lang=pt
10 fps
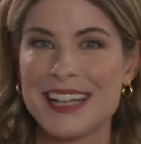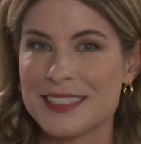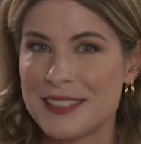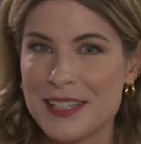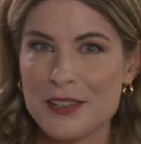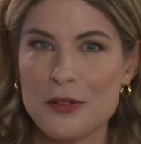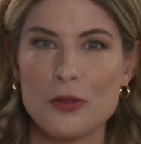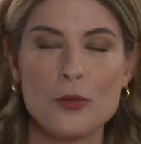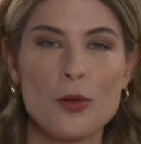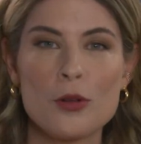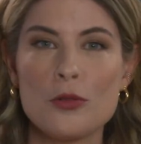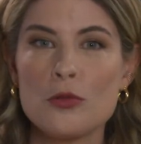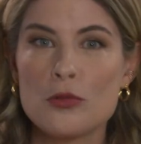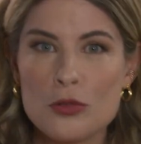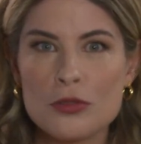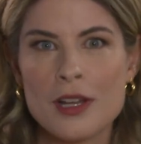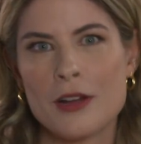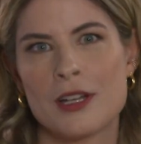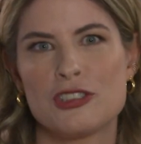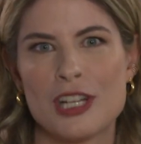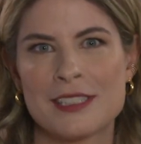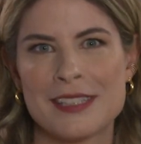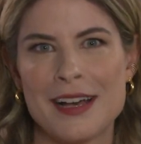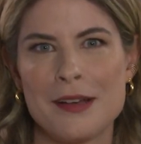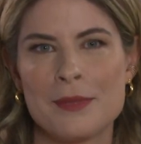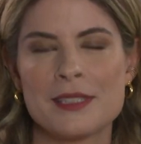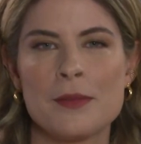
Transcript: Assim, o bolo não gruda na hora de assar, mas